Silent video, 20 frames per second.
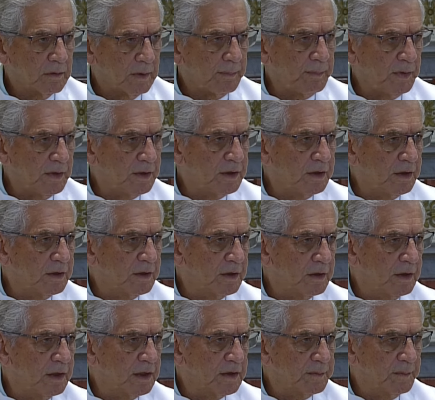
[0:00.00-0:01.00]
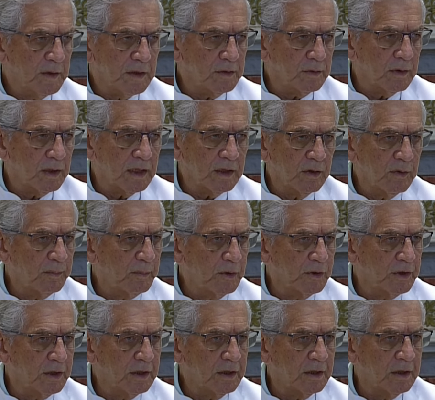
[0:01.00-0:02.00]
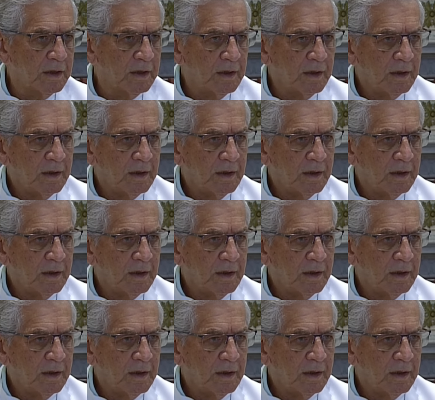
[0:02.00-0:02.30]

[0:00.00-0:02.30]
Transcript: o apetite desmesurado do poder